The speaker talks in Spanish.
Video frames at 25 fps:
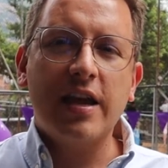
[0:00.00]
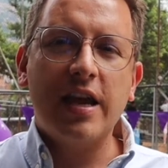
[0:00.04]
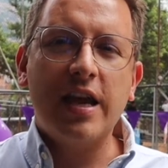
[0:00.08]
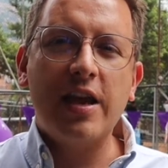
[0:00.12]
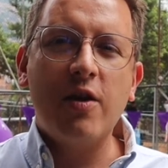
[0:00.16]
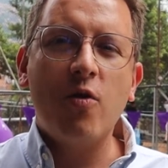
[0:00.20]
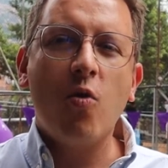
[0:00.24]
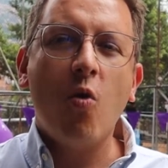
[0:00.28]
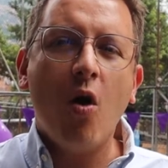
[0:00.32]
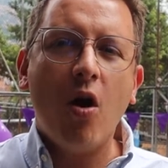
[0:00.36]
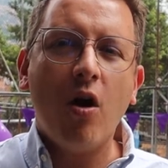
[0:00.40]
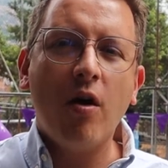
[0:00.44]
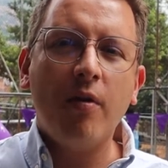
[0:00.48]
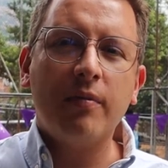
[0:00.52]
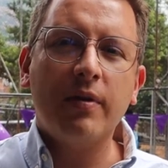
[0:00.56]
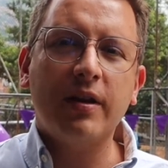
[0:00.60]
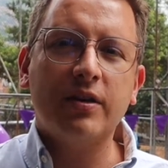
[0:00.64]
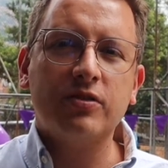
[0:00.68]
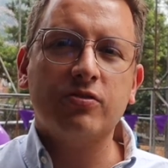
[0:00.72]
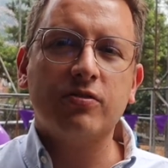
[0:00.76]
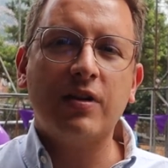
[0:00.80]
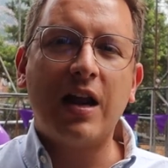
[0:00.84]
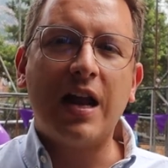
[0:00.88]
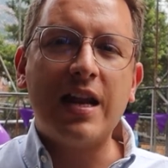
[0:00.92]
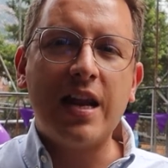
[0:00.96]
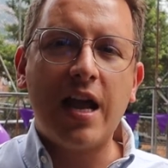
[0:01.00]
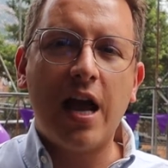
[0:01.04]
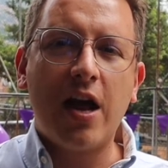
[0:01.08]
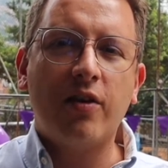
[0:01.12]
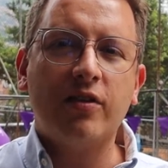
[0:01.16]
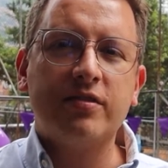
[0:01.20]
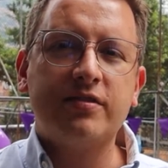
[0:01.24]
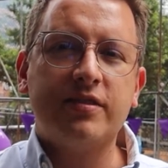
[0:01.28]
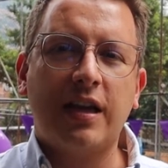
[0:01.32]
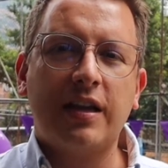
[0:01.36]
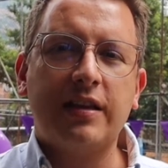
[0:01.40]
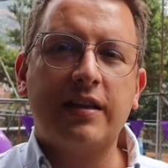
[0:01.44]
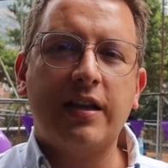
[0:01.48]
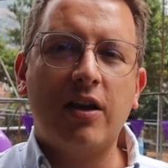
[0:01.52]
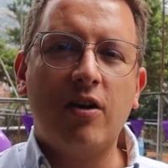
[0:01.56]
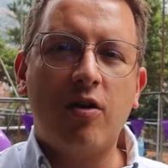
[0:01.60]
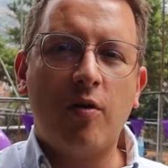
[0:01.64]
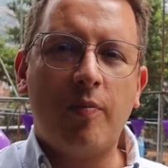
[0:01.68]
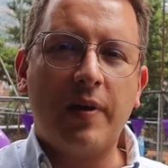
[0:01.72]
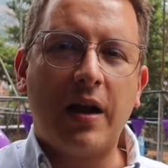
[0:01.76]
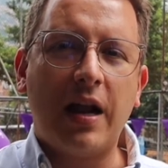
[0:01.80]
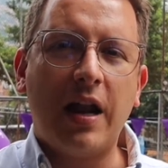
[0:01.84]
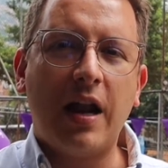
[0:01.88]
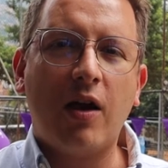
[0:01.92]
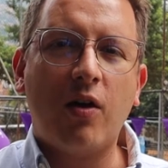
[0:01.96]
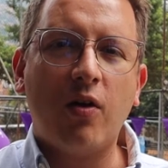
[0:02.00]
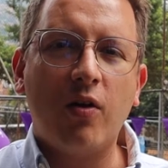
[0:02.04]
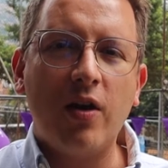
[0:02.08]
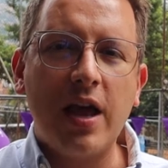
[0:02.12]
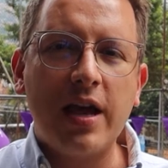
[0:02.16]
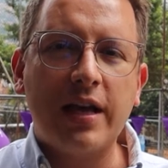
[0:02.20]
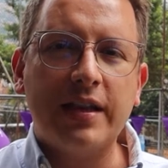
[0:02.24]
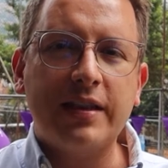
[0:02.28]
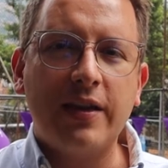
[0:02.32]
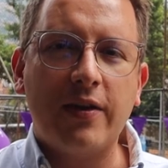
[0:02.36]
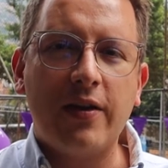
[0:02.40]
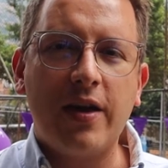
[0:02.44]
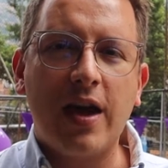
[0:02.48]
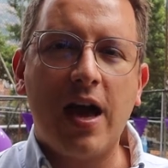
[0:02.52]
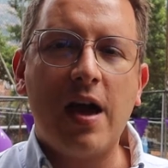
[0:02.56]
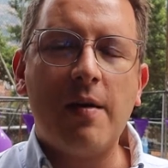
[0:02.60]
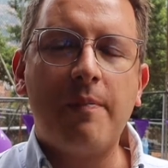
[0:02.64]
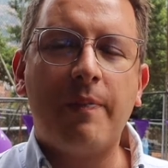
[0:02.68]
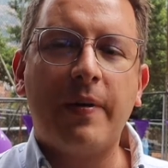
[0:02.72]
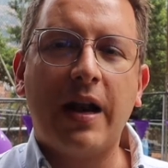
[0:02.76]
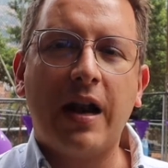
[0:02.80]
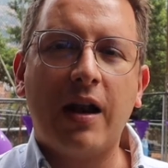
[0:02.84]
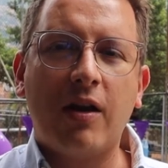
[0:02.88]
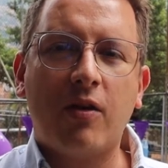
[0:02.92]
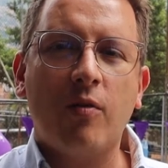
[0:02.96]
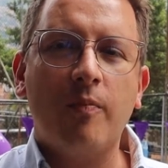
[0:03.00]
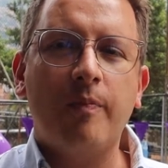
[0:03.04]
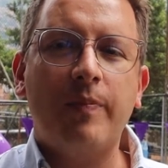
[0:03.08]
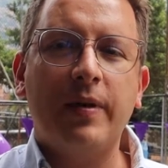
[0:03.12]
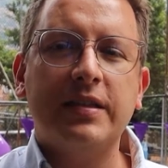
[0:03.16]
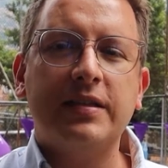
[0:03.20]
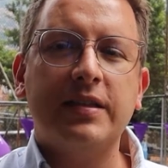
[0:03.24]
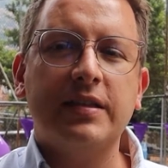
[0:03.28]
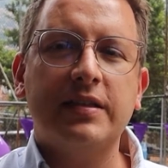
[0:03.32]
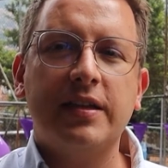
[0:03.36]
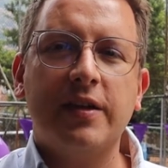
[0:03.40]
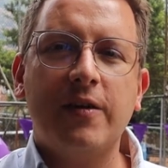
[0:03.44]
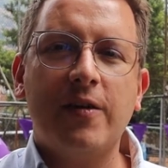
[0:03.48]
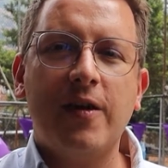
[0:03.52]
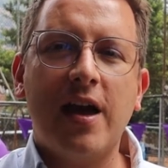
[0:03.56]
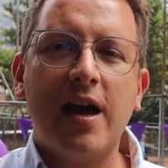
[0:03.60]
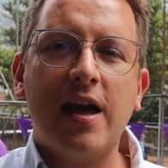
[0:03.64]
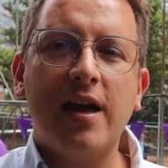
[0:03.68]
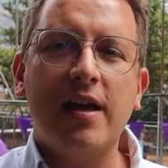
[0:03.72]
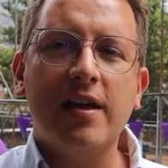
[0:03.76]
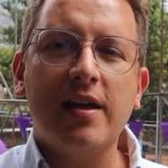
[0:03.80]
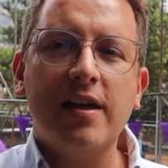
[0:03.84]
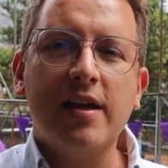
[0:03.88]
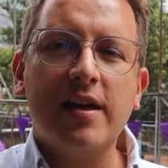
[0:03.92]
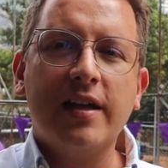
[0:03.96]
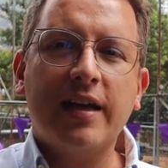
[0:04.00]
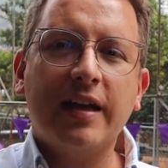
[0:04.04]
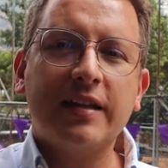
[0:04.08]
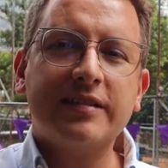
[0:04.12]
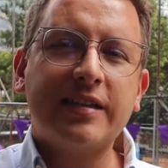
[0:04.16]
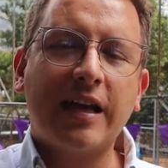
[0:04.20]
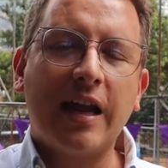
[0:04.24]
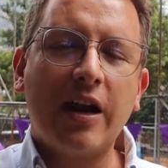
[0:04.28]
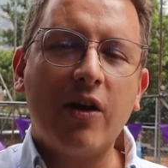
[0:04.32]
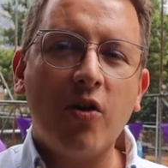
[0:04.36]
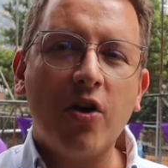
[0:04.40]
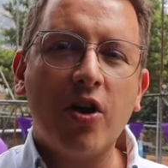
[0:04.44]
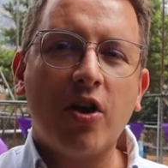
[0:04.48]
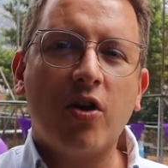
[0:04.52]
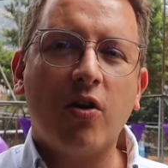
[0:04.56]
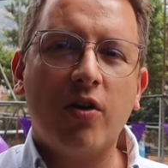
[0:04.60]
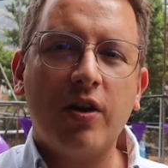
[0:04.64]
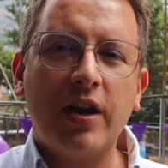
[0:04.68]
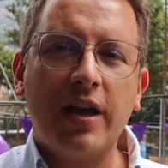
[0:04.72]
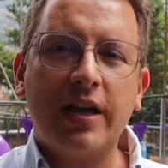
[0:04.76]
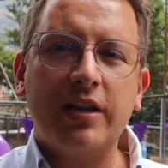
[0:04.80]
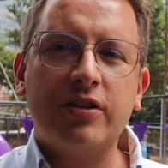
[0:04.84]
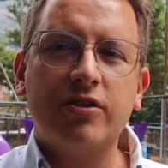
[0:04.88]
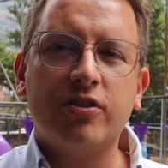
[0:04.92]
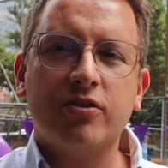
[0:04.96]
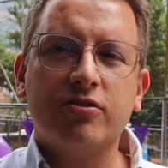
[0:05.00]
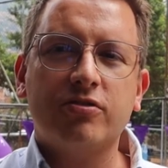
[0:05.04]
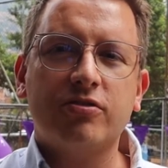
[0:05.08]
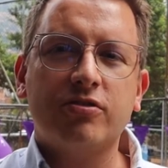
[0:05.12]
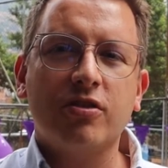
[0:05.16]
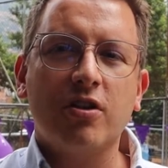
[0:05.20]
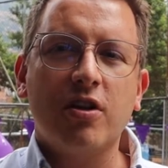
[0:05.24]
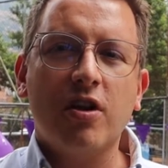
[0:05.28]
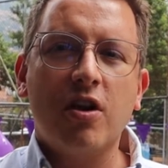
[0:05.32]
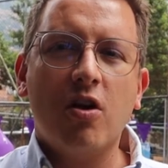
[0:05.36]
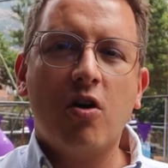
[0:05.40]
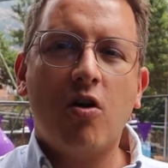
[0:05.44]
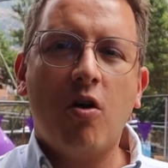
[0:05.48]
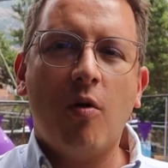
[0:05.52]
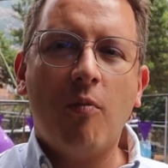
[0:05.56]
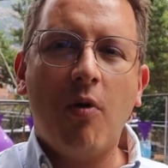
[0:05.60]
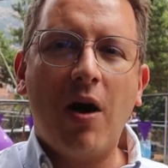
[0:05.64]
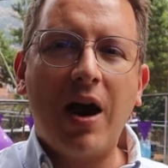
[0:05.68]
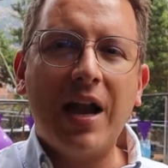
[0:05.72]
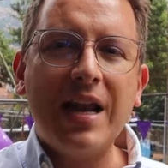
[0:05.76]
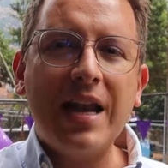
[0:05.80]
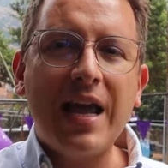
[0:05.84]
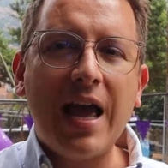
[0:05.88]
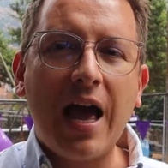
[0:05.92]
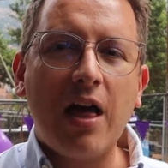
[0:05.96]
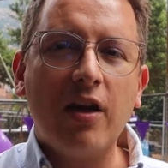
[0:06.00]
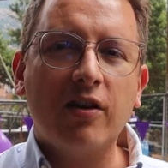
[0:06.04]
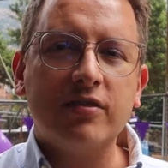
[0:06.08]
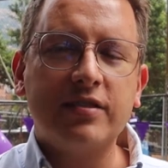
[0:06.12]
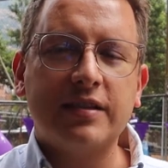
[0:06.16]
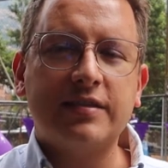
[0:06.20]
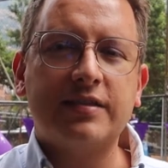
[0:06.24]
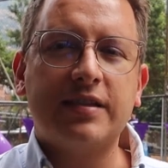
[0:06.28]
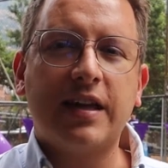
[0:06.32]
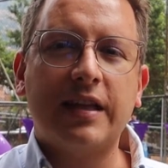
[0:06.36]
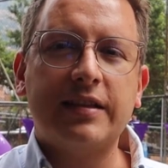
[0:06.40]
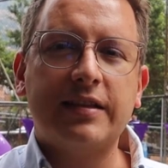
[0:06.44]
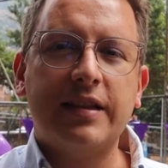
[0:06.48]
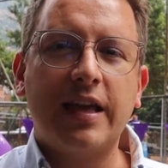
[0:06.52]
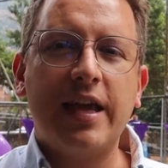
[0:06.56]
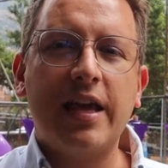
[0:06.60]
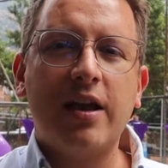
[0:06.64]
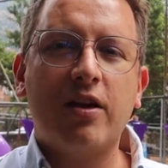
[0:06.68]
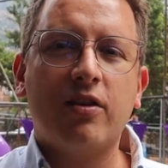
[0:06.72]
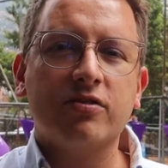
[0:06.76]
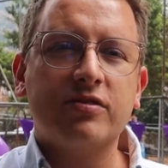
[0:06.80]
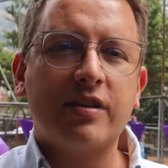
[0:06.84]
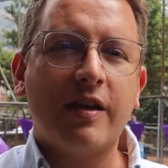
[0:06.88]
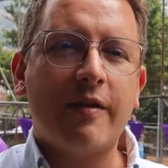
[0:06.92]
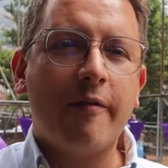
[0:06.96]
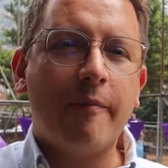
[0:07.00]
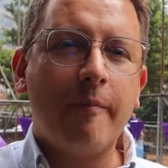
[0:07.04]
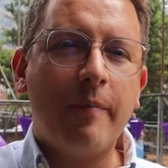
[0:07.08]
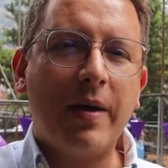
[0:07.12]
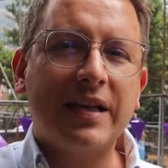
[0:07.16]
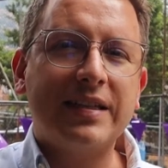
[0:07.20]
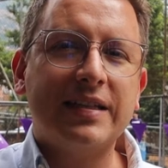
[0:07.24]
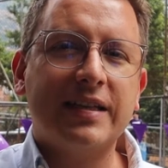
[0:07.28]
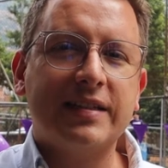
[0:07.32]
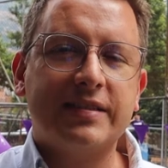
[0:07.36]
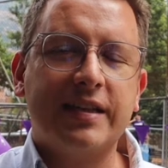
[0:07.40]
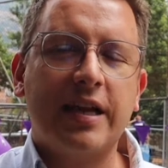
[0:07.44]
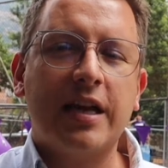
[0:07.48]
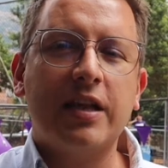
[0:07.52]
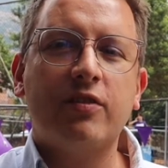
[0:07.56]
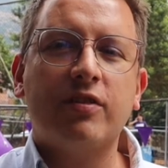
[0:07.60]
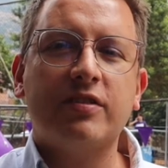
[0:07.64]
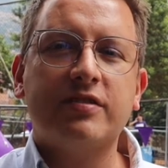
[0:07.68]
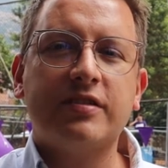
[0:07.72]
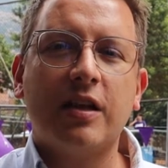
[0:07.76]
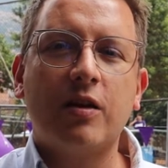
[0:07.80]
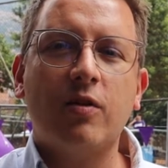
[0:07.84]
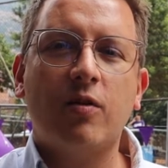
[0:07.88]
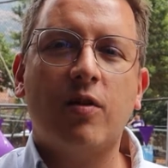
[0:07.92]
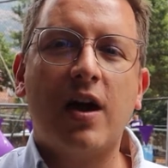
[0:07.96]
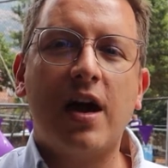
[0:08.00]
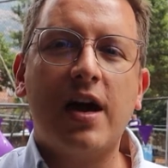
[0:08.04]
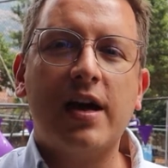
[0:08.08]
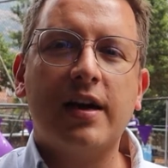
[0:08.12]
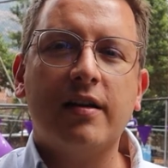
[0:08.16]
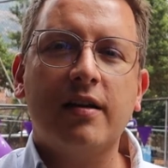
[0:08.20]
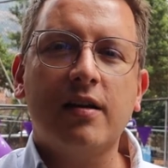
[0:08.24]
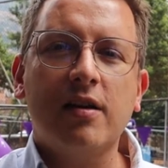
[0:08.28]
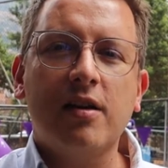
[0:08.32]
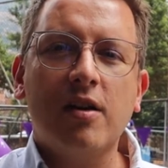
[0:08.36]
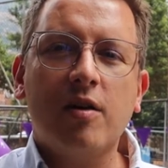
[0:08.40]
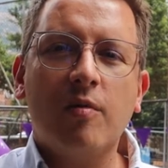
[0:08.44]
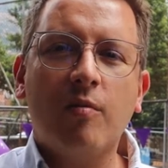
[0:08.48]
Y WOM es un aliado estratégico para la conectividad, para la competitividad y estar hoy con ellos como aliados estratégicos, embelleciendo este lugar,